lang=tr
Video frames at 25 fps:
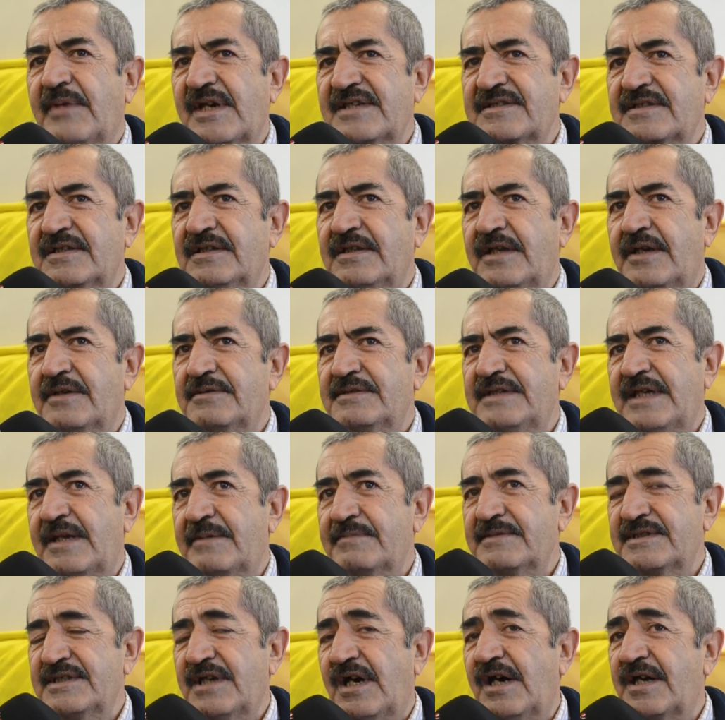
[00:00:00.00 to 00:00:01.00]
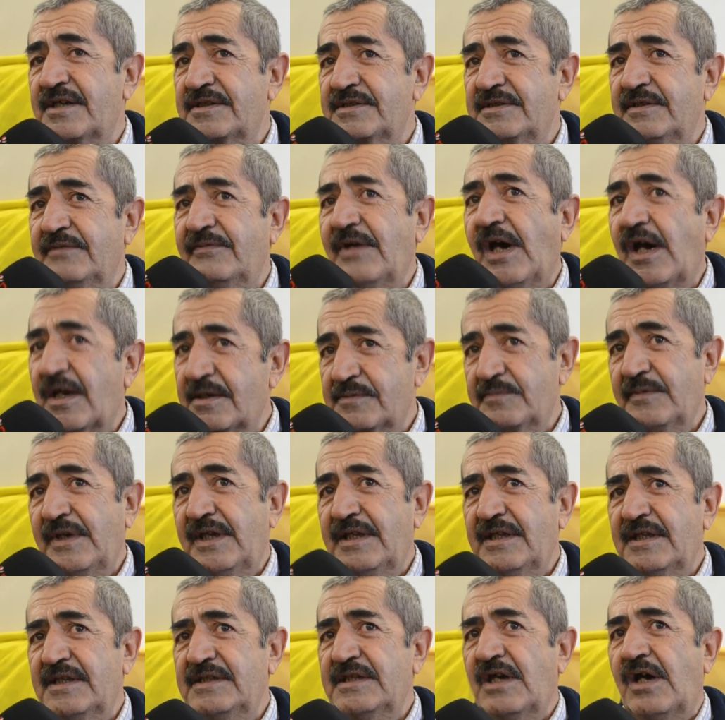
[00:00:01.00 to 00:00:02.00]
baskılar üzerimizde arttı ve
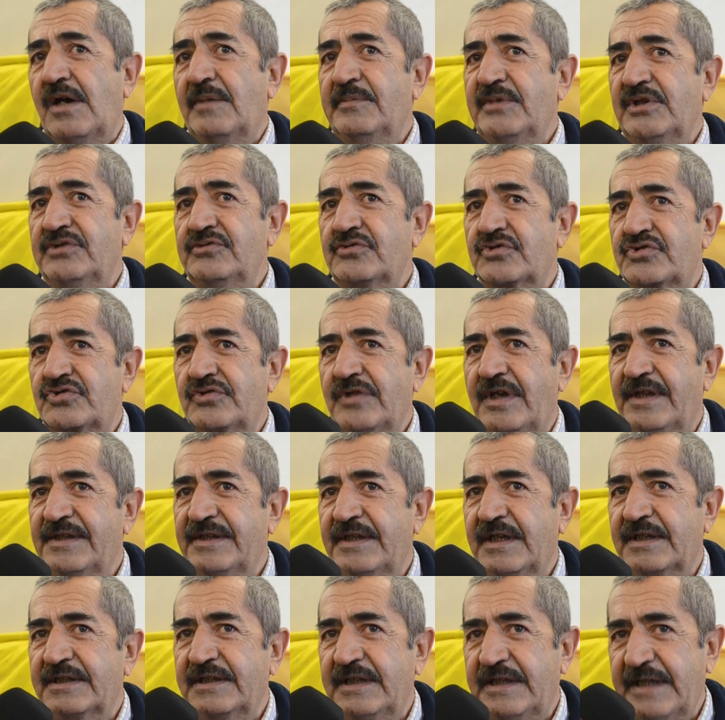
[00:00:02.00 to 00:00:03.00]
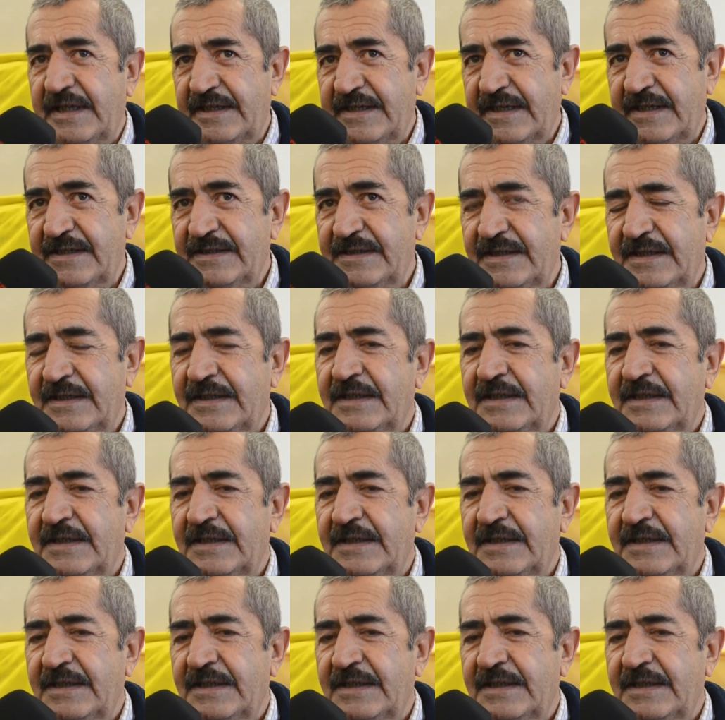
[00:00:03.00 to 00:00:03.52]
artmaya da devam ediyor şu anda yine de.